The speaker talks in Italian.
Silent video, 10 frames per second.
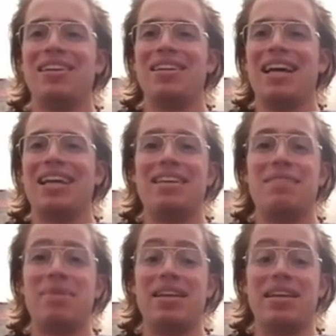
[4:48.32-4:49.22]
Ai
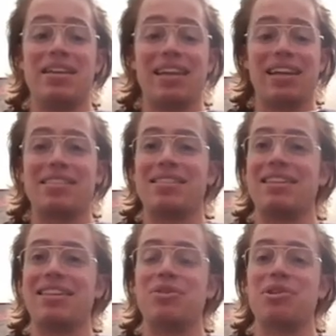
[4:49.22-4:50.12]
tempi da
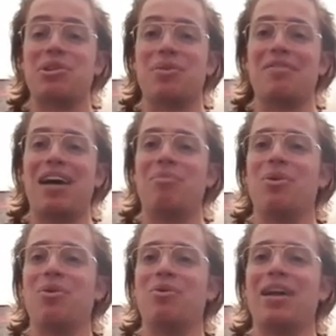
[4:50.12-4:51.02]
ragazzini noi
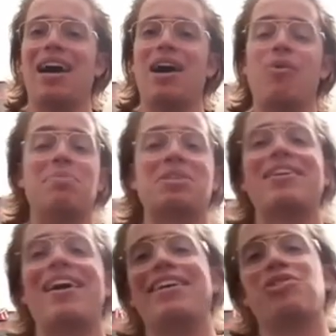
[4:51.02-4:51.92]
seguivamo una
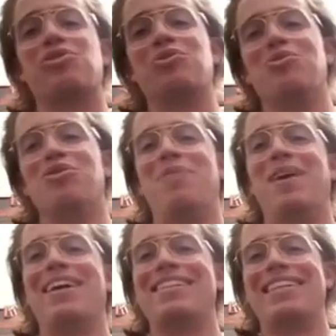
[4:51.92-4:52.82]
webserie su YouTube
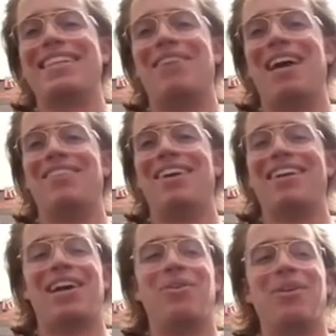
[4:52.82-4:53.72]
che si chiamava
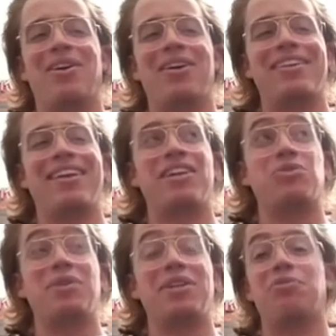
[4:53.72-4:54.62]
Regular Ordinary
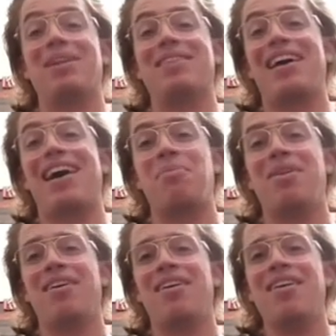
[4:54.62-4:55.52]
Swedish
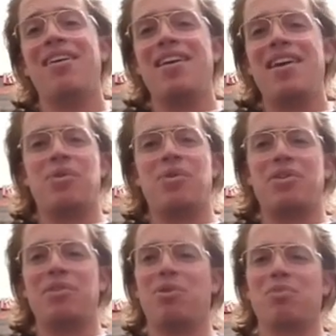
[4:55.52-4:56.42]
Mealtime, in cui
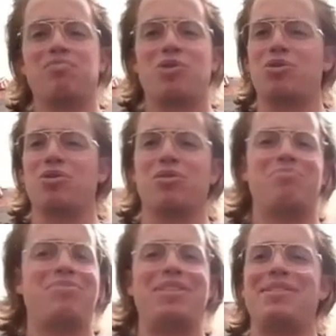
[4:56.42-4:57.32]
tipo questo
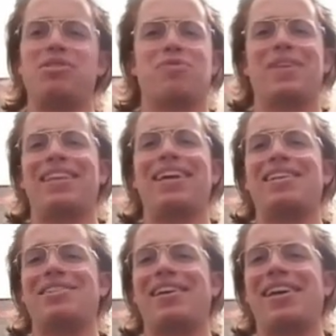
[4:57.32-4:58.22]
tizio
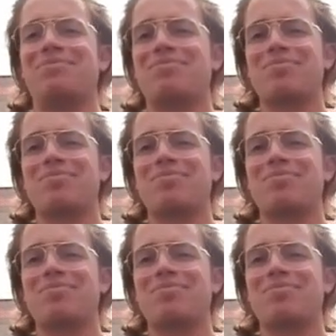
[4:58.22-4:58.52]
svedese